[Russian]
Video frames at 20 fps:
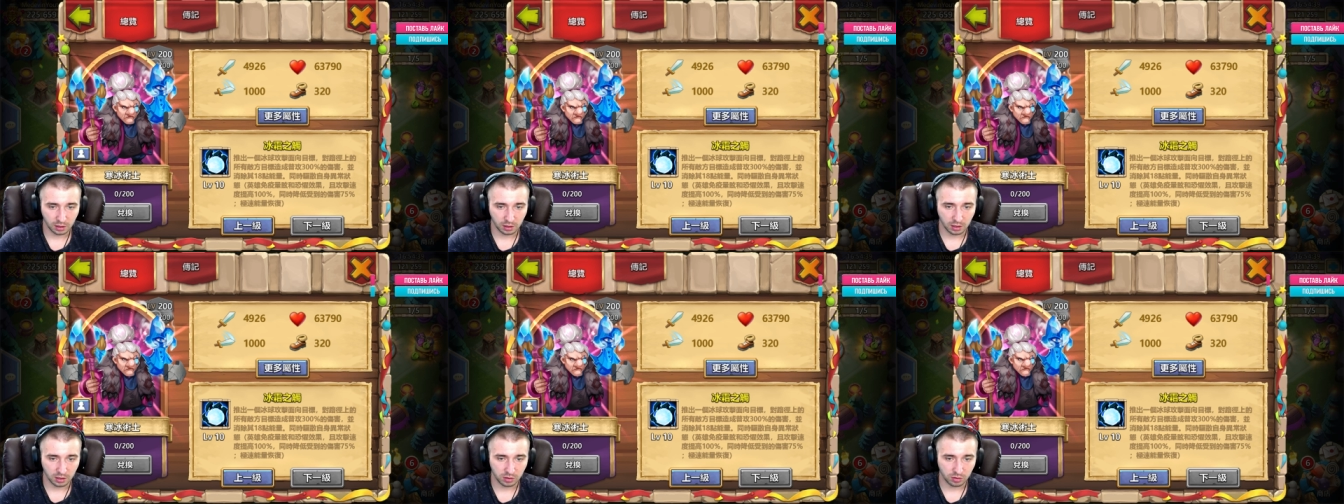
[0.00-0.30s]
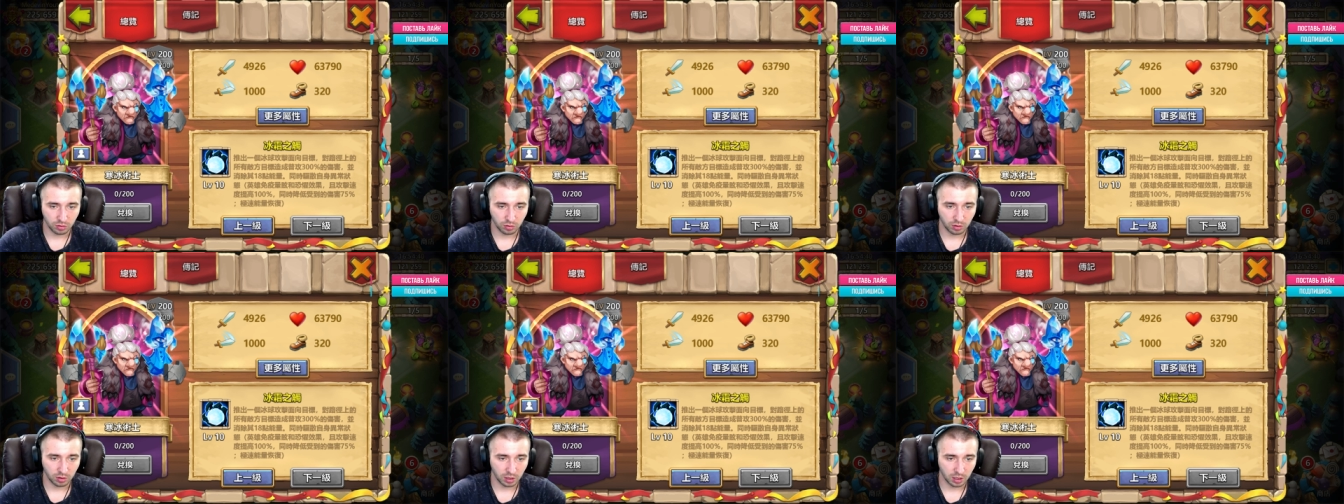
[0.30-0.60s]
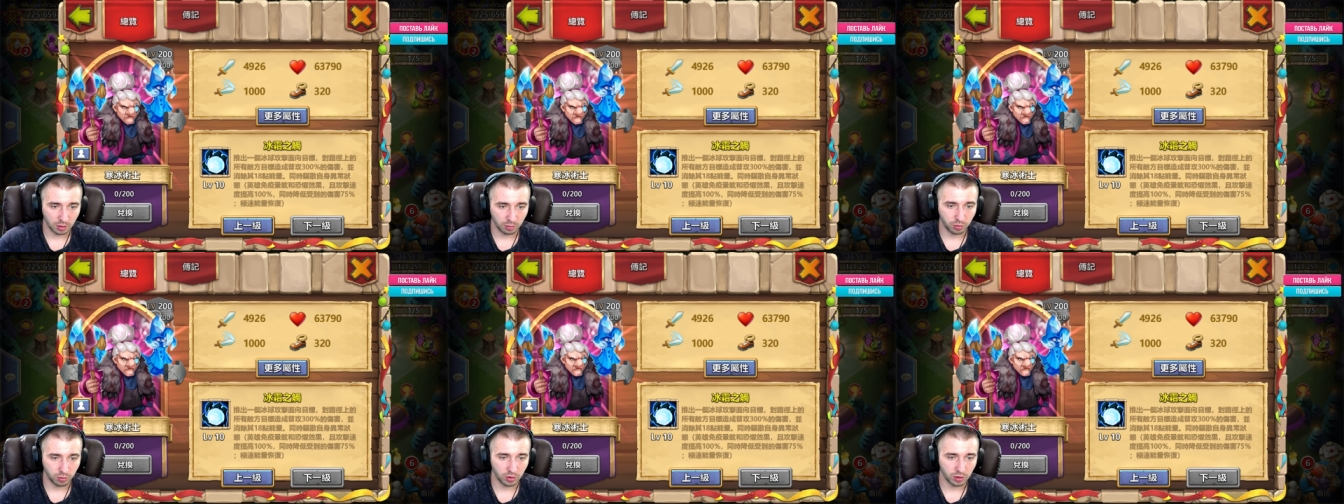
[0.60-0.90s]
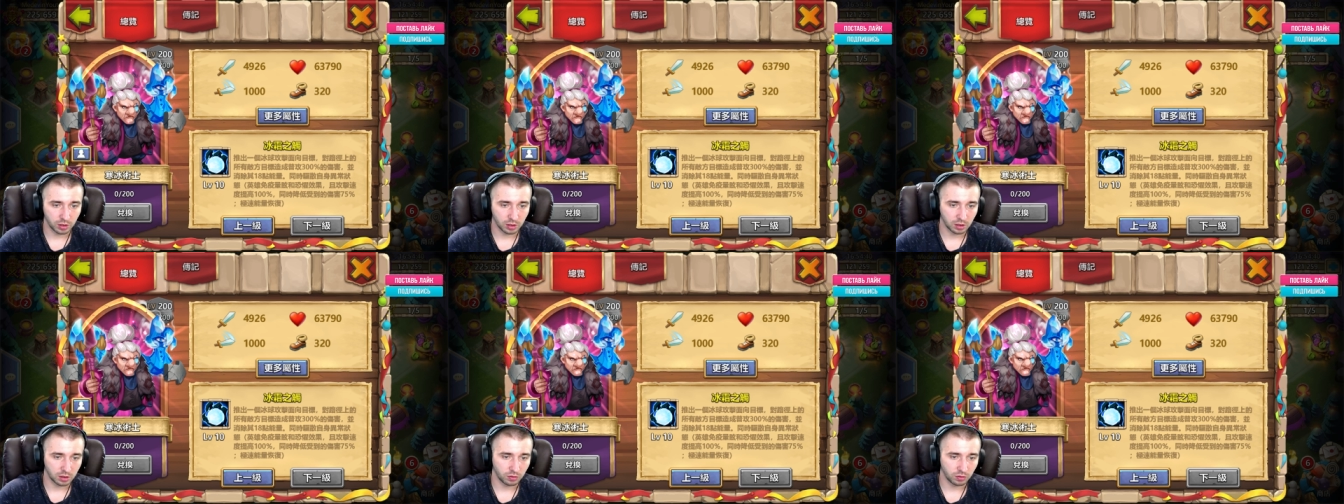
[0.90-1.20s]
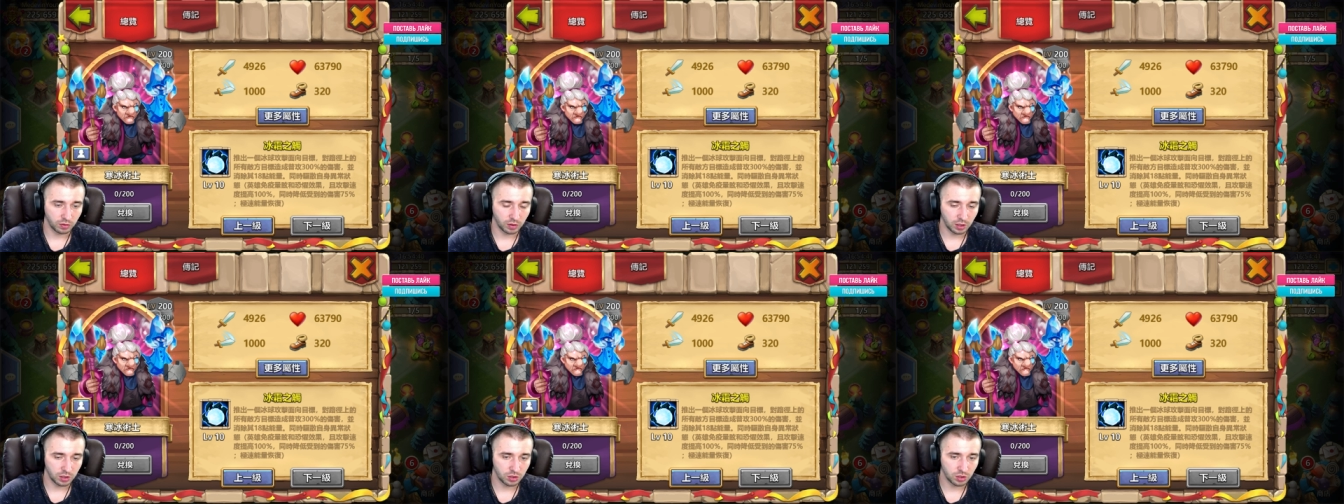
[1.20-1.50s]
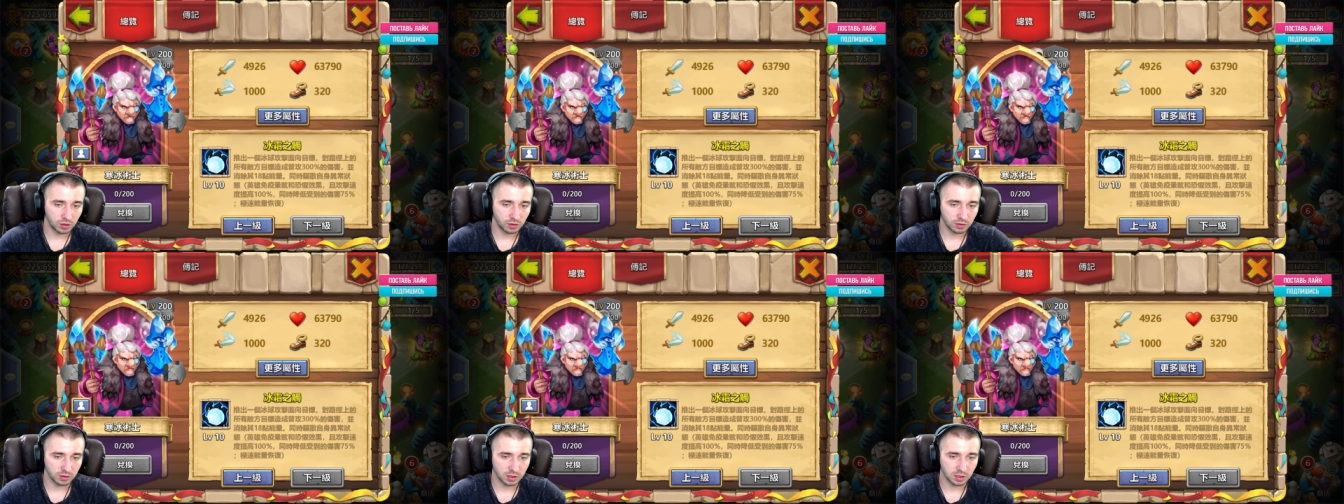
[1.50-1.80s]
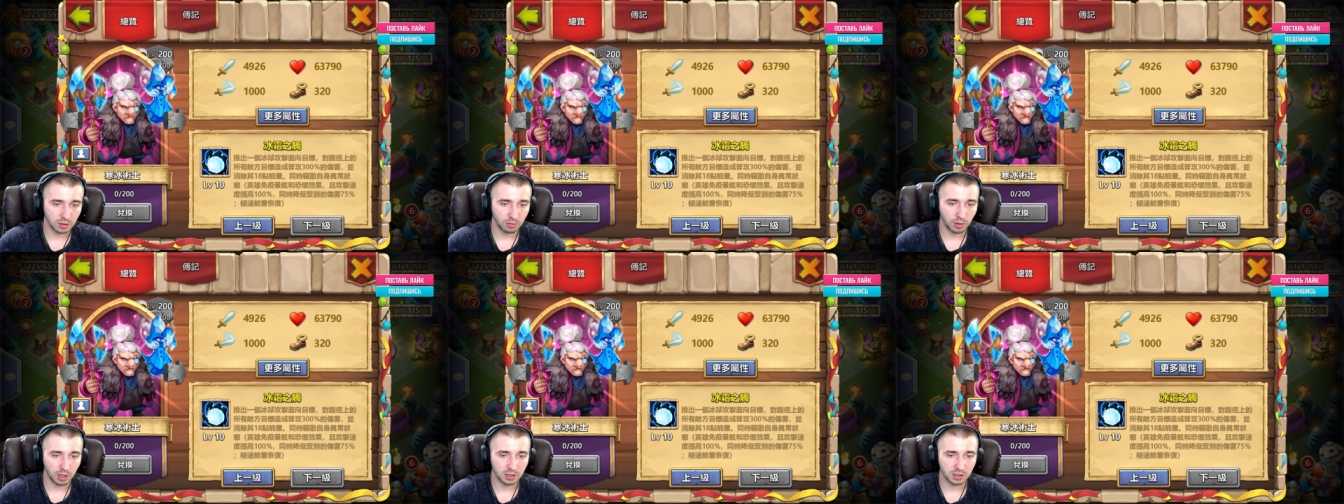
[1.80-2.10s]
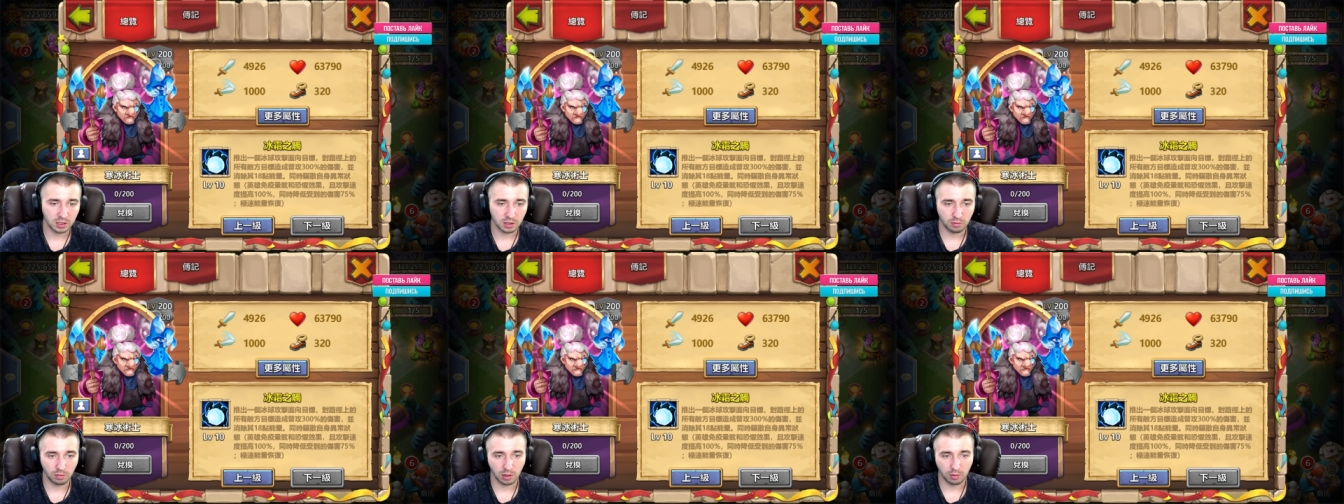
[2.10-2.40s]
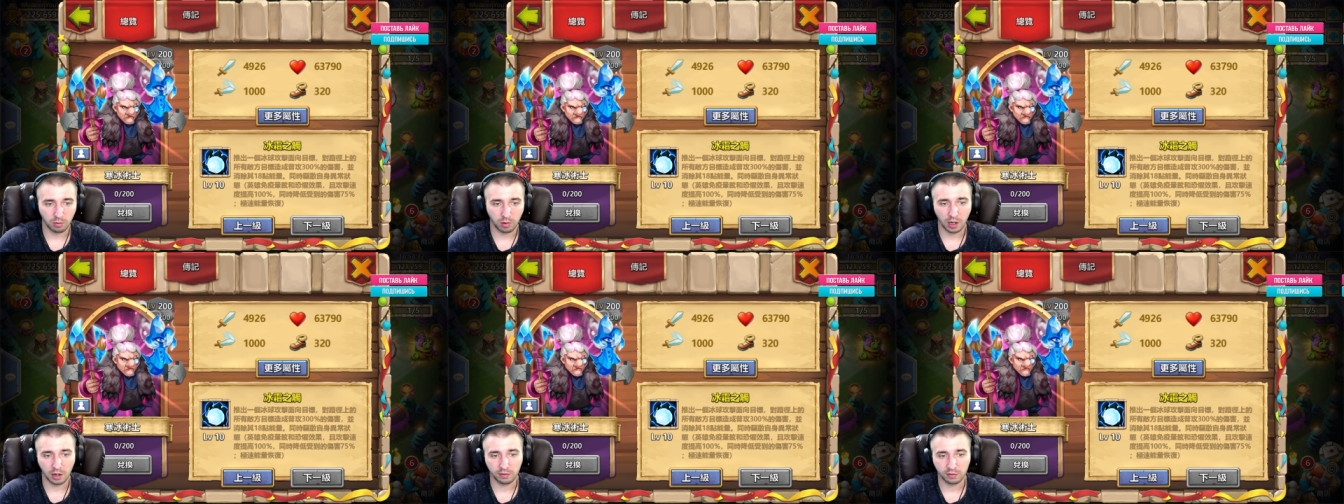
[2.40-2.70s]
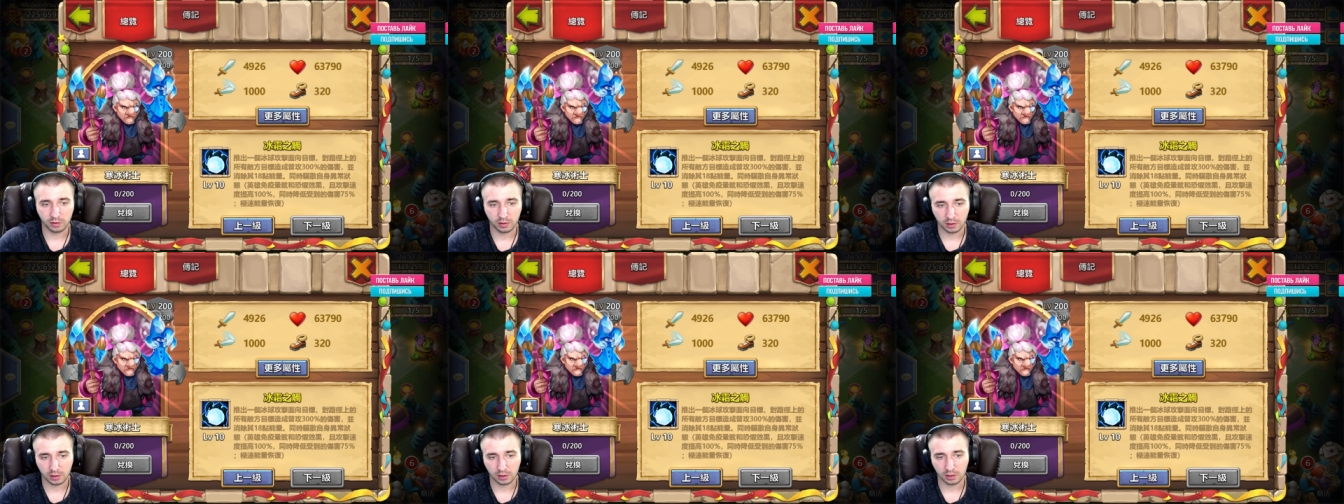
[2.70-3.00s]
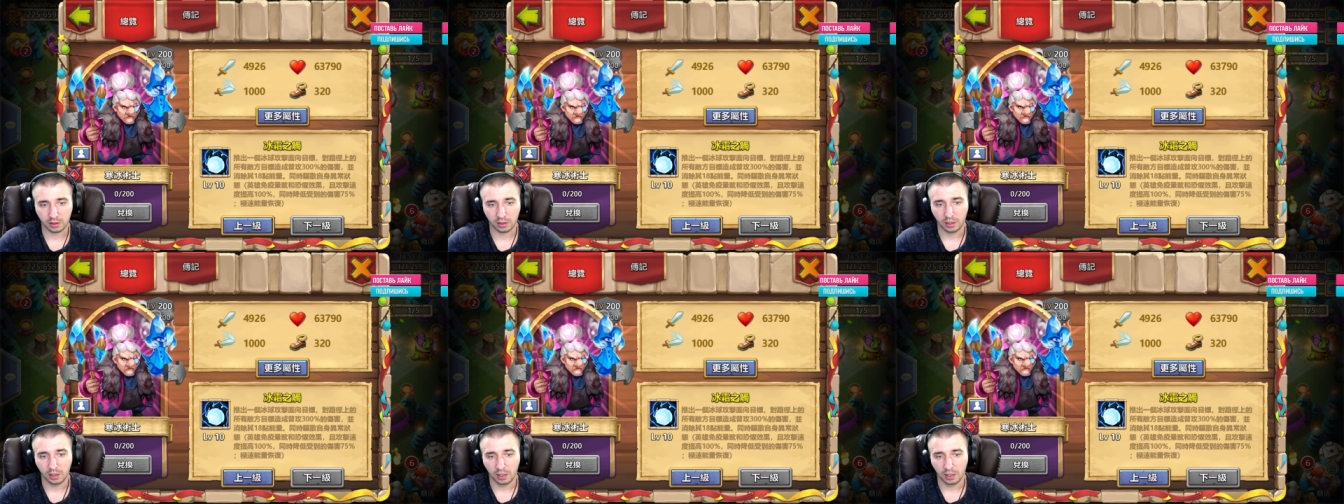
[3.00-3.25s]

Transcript: насколько я понял, увеличивать, снимать с себя бафы,